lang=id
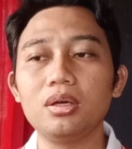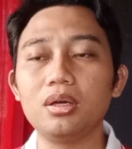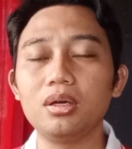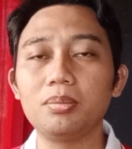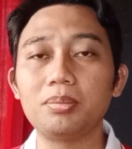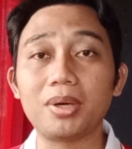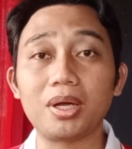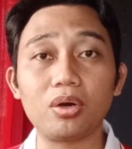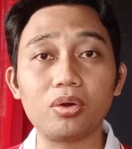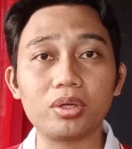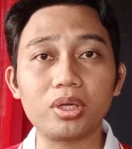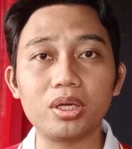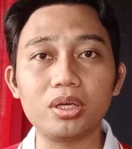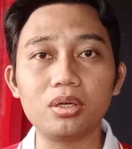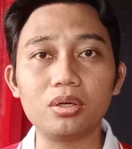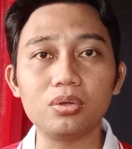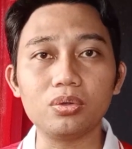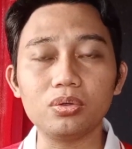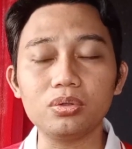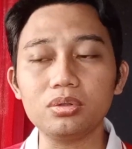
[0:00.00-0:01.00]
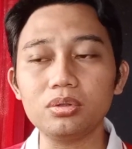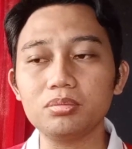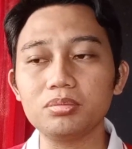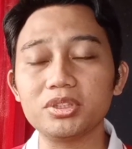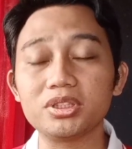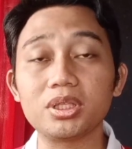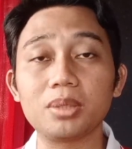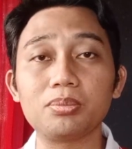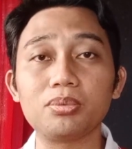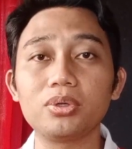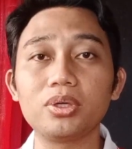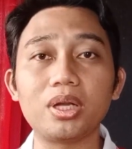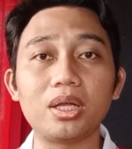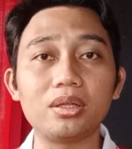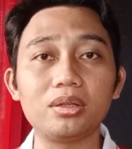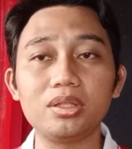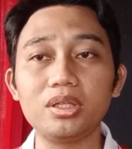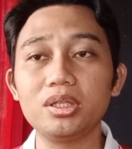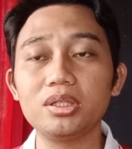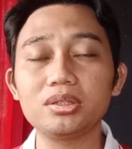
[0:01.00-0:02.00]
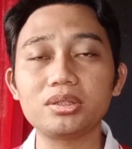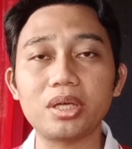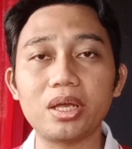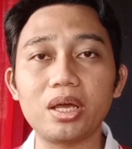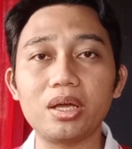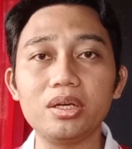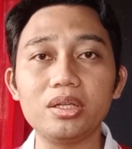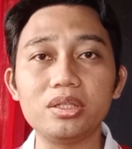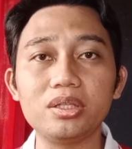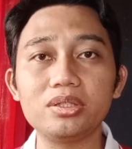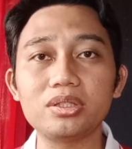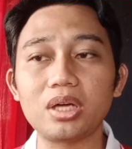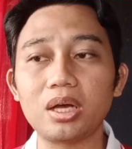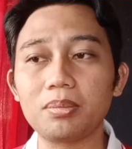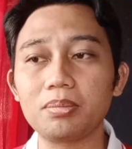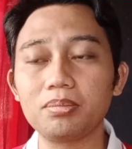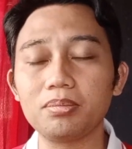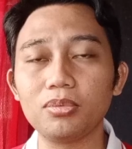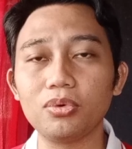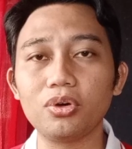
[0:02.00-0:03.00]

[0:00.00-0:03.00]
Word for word: uh, paroki Gerung meskipun nanti saya dicap